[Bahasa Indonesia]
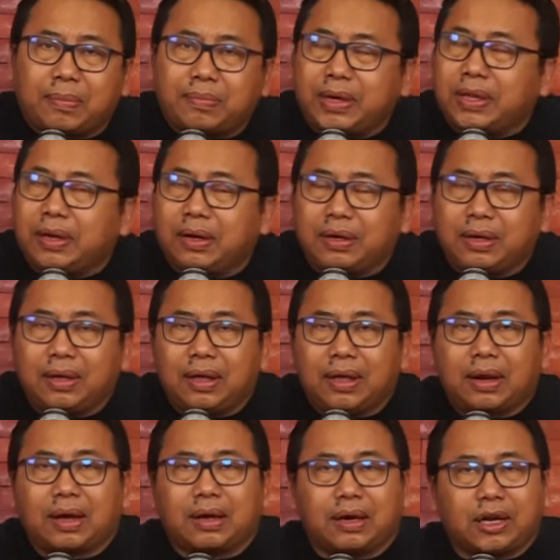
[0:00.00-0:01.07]
tapi di, di
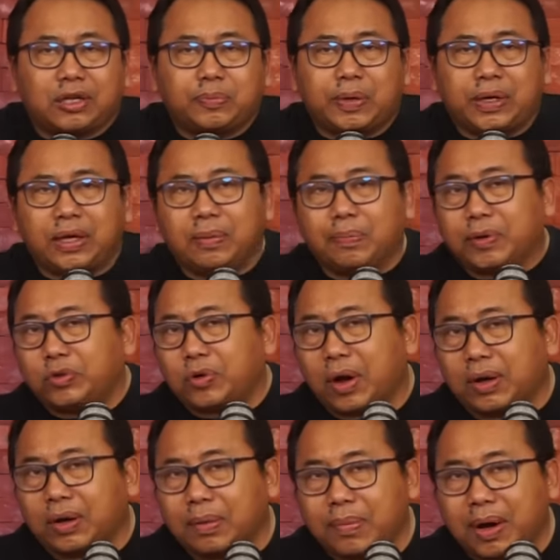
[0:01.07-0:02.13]
Rakernas PDI
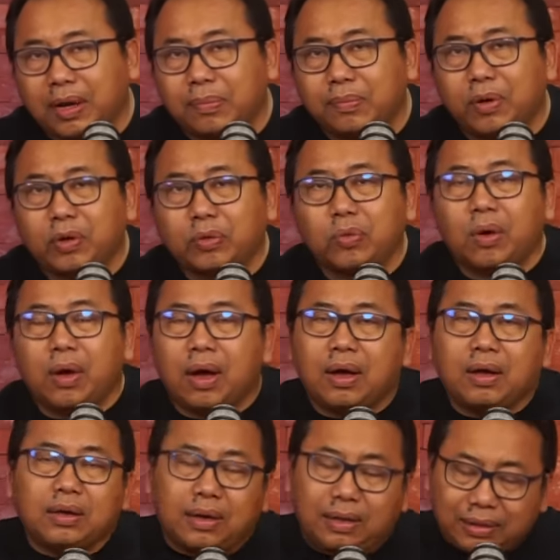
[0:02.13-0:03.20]
Perjuangan kemarin beliau itu
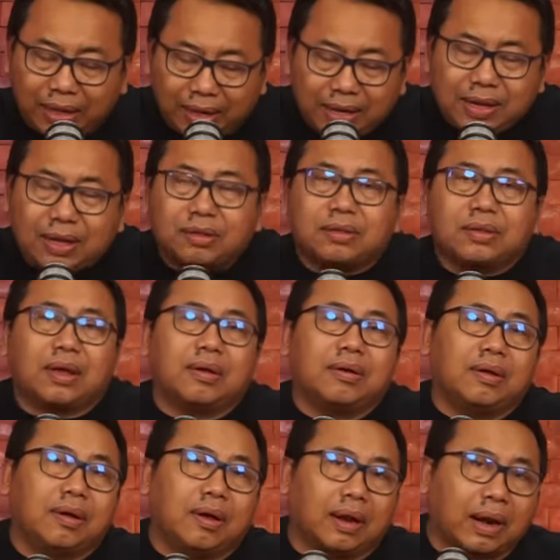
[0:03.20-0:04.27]
terlihat
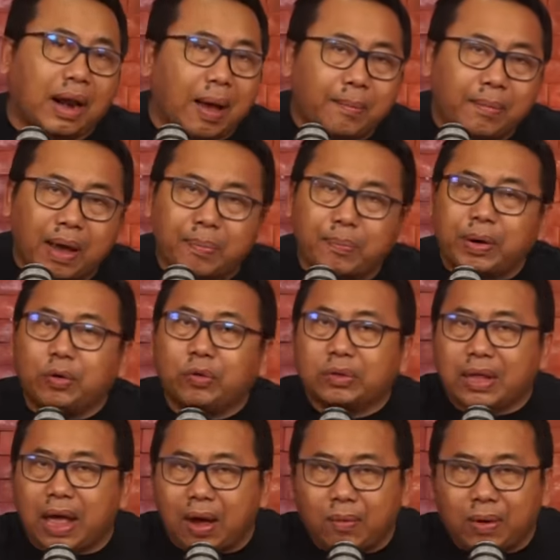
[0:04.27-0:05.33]
kan ramah penuh
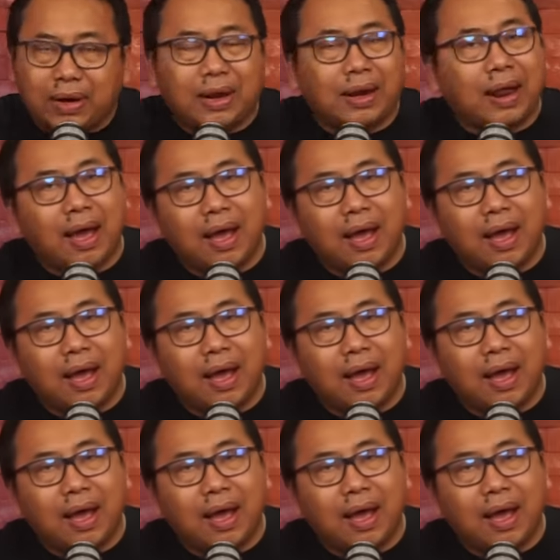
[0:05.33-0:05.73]
tawa dan